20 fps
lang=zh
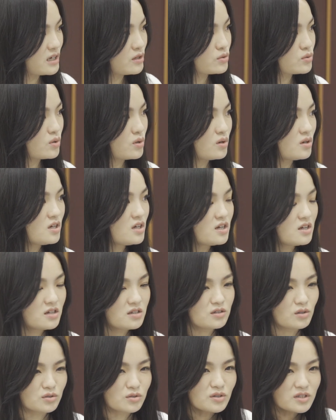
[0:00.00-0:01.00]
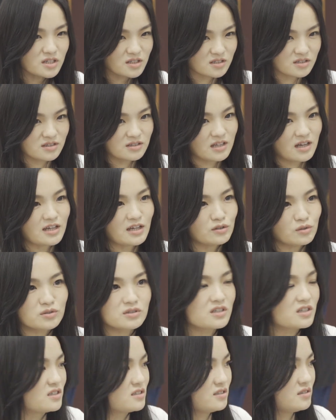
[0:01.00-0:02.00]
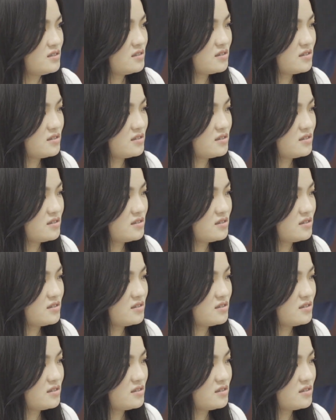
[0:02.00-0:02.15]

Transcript: 道说，有时候其实大家都是个